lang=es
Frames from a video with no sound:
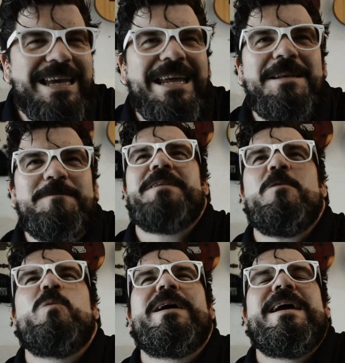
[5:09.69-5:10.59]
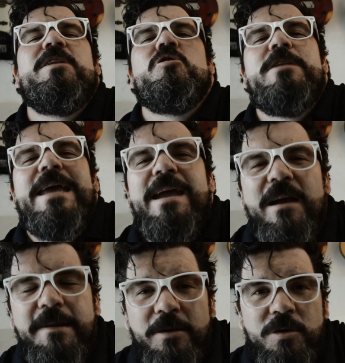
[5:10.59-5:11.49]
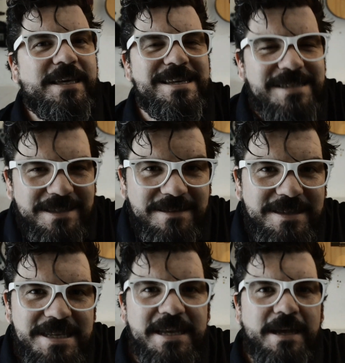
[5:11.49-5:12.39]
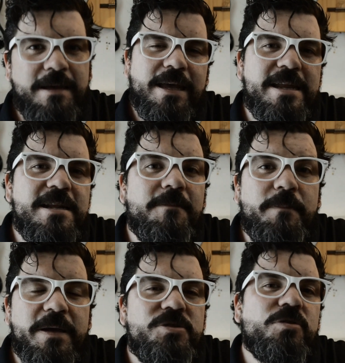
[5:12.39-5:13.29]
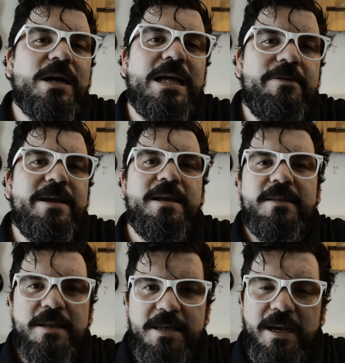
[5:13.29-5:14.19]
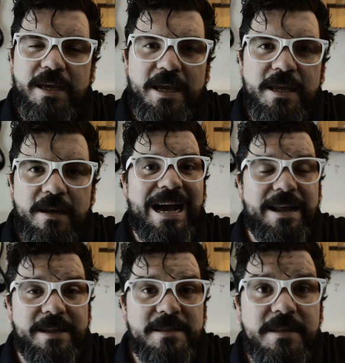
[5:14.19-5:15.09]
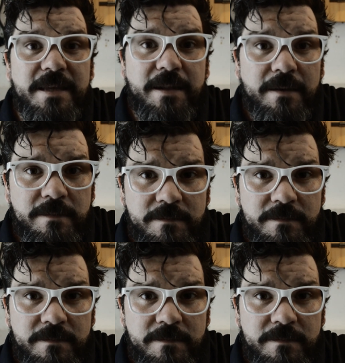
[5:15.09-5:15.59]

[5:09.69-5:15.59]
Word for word: el agujero negro que sentía en el pecho cada vez que tenía que ir a rendir.